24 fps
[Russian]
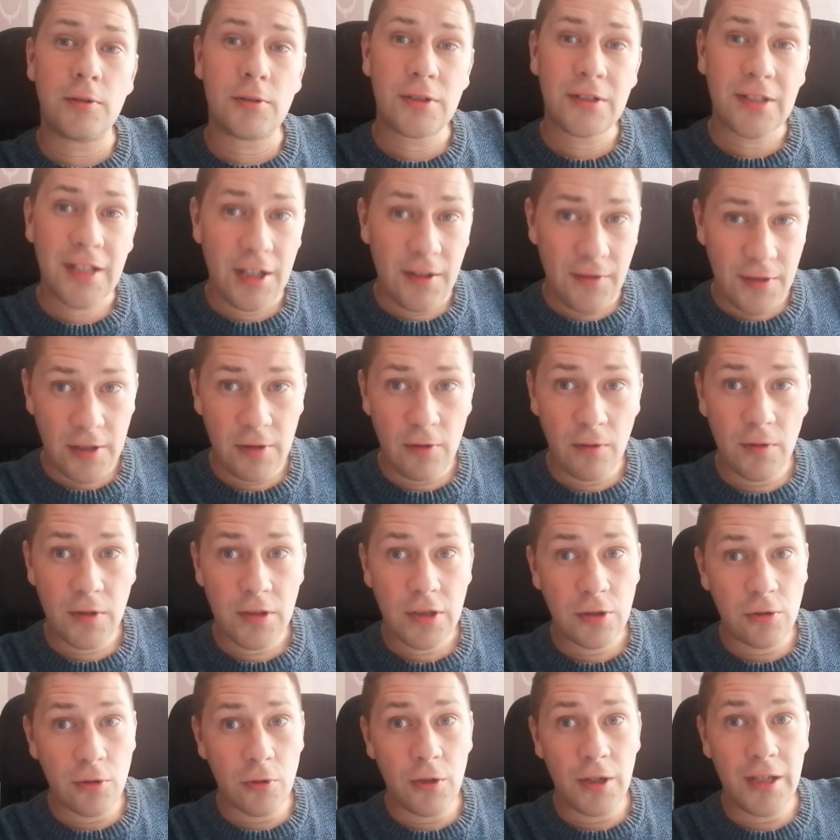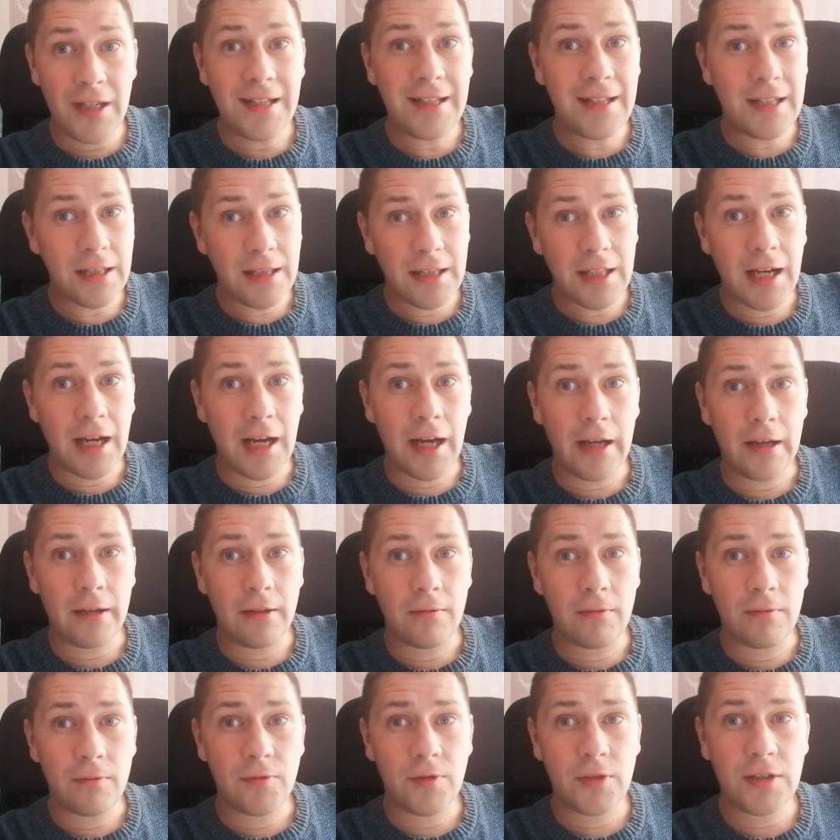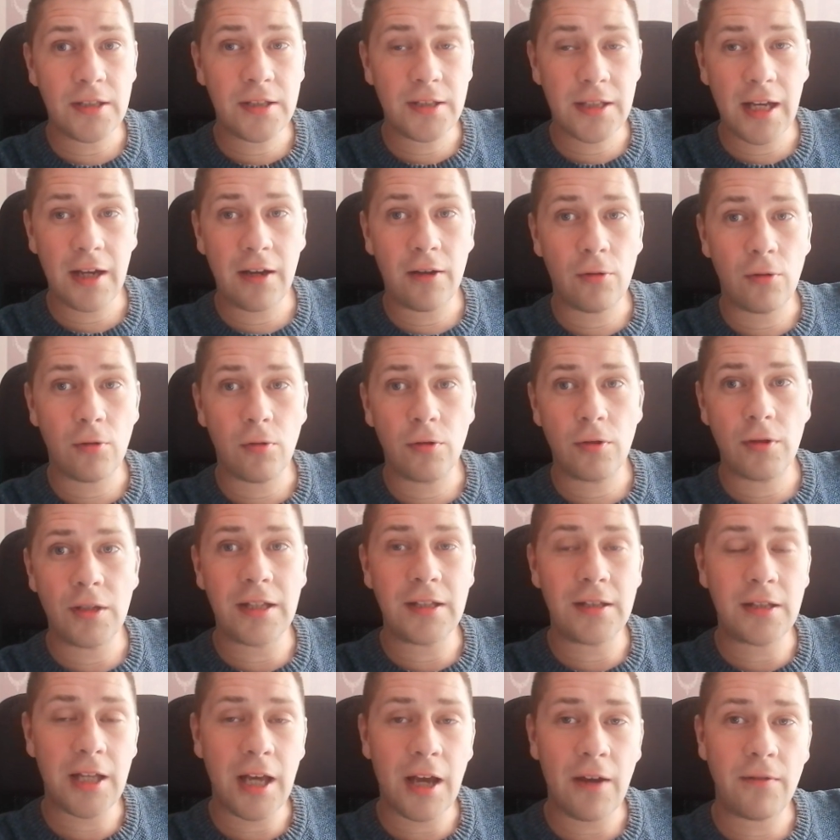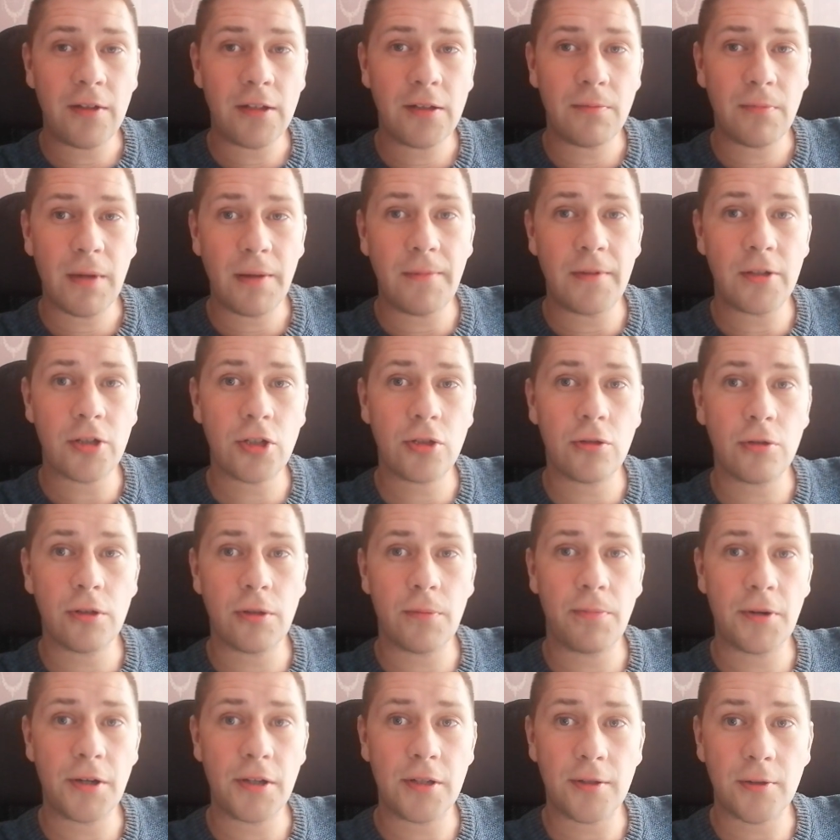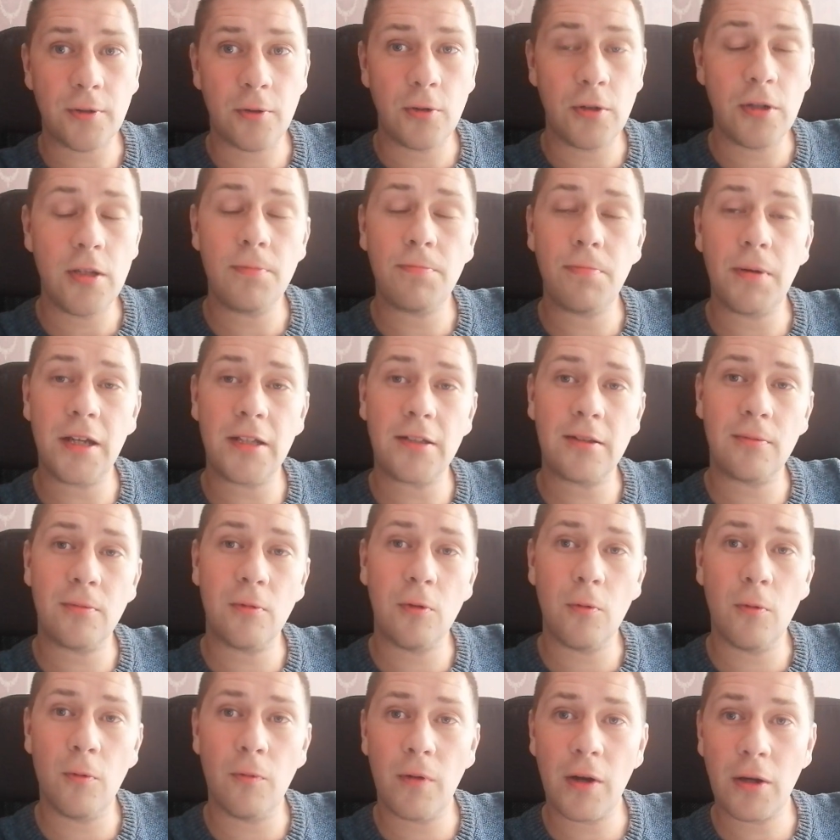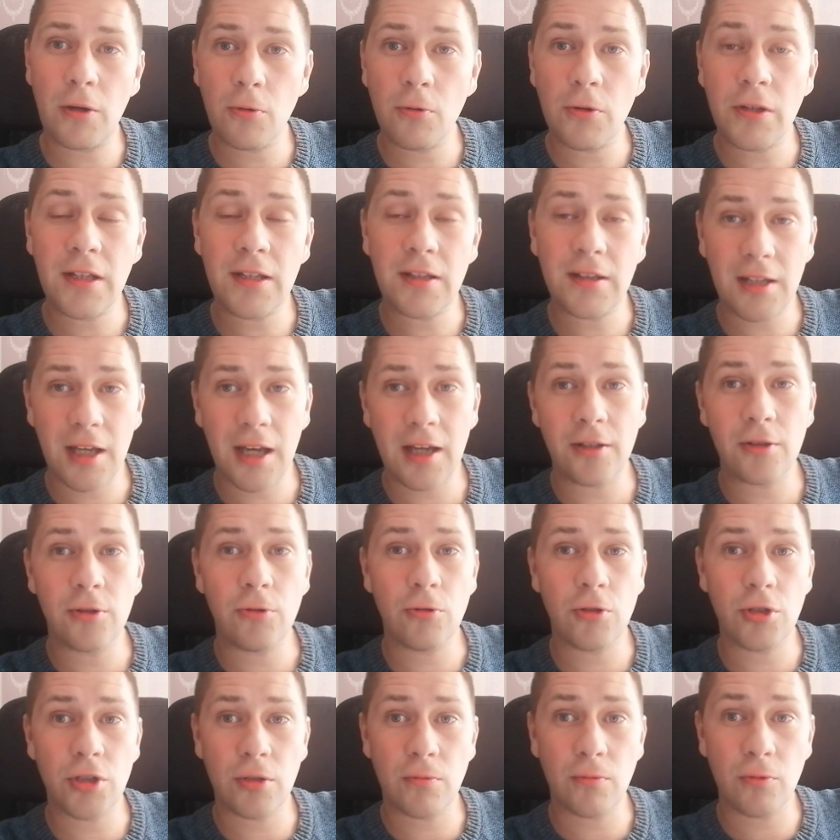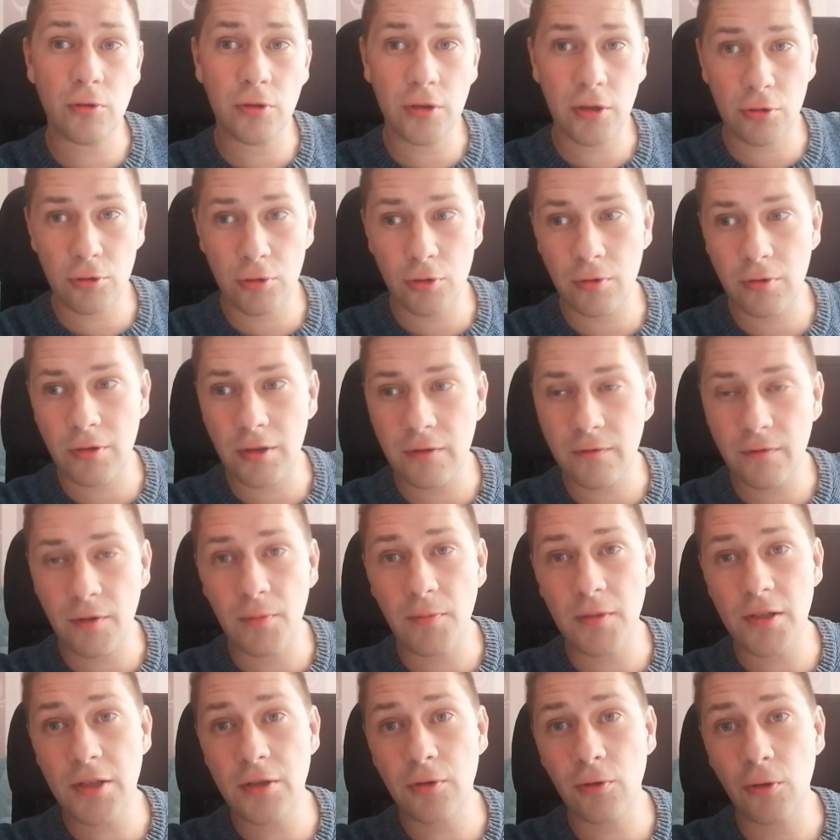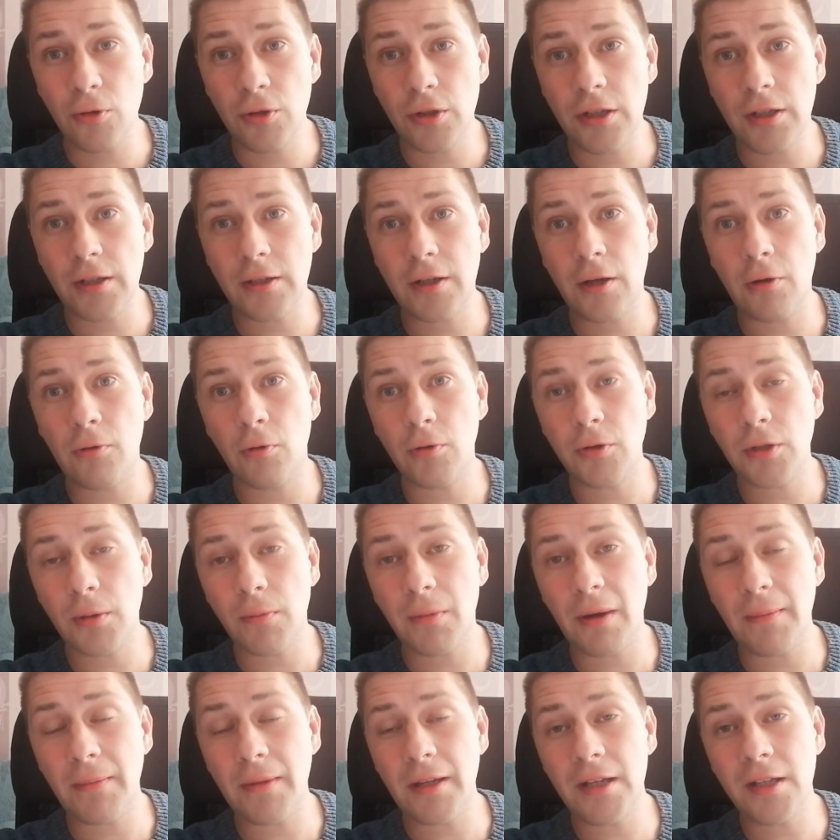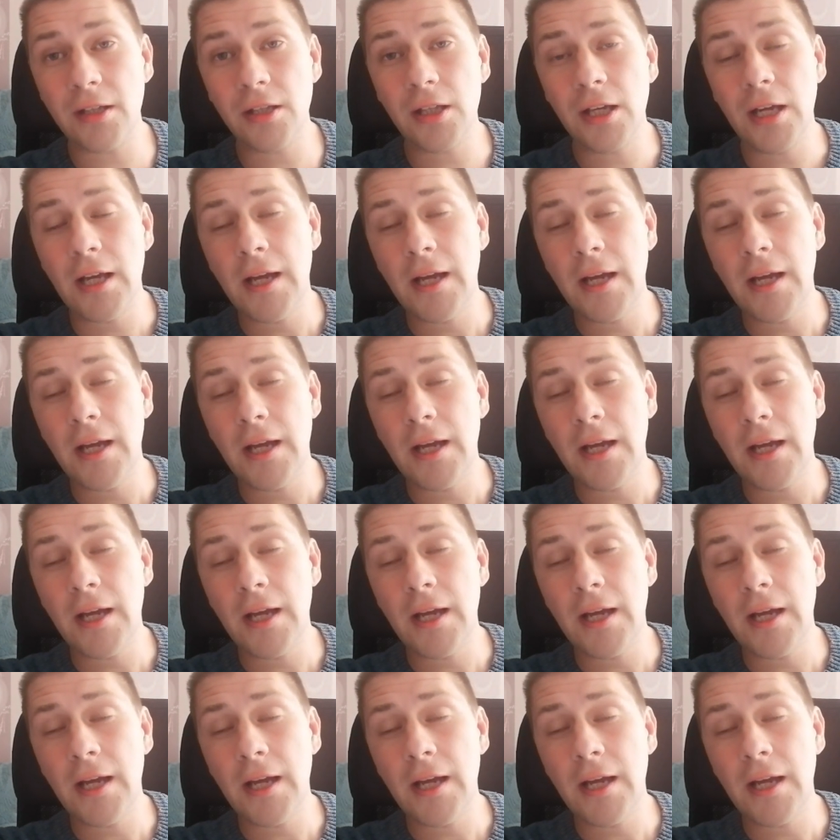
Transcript: скорее всего, в истории Китая всегда у Китая в этот момент что-то происходит, поэтому вокруг Китая точно будет какой-то информационный какой-то момент.